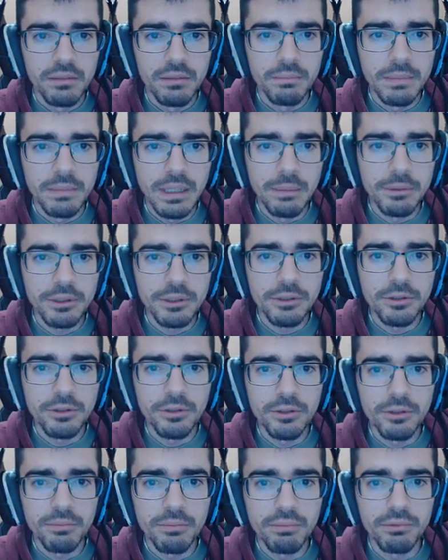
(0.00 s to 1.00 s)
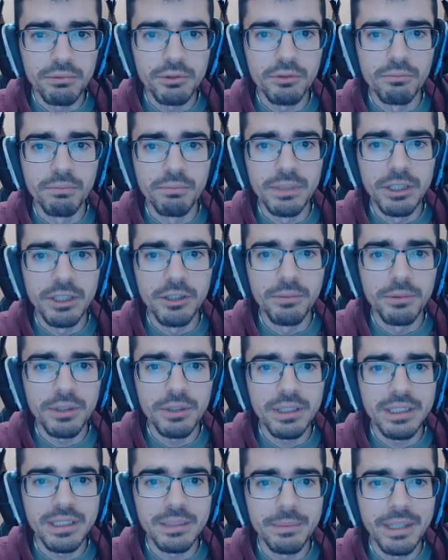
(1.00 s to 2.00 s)
Vamos con otro pulso
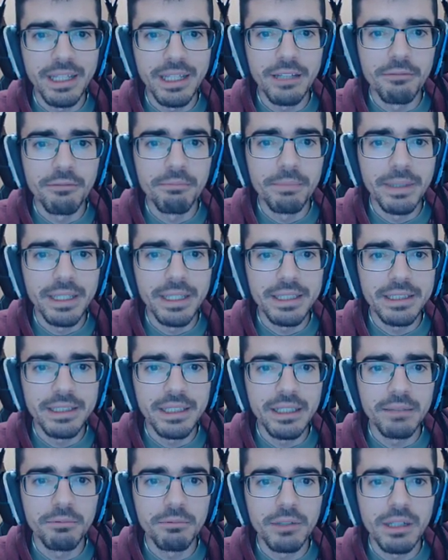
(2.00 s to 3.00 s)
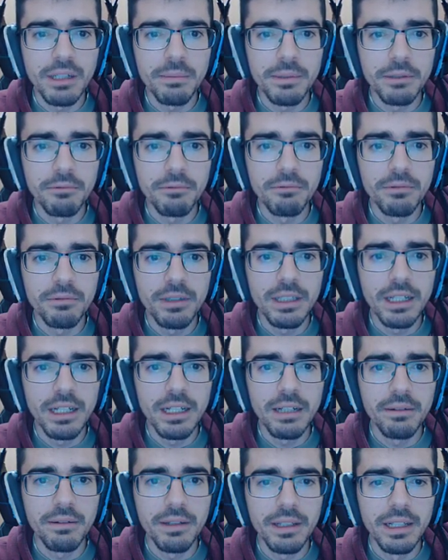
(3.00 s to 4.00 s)
porque se me queda un PS. Buena pregunta,
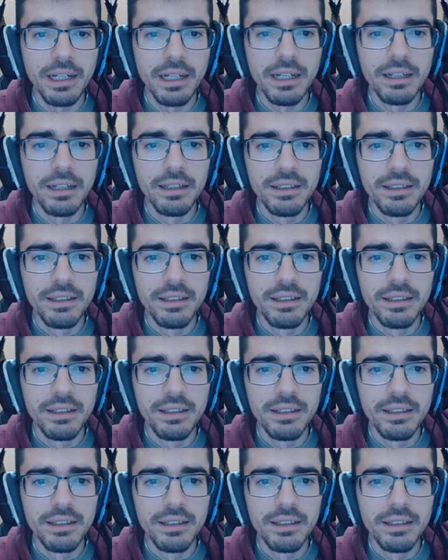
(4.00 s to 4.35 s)
la verdad.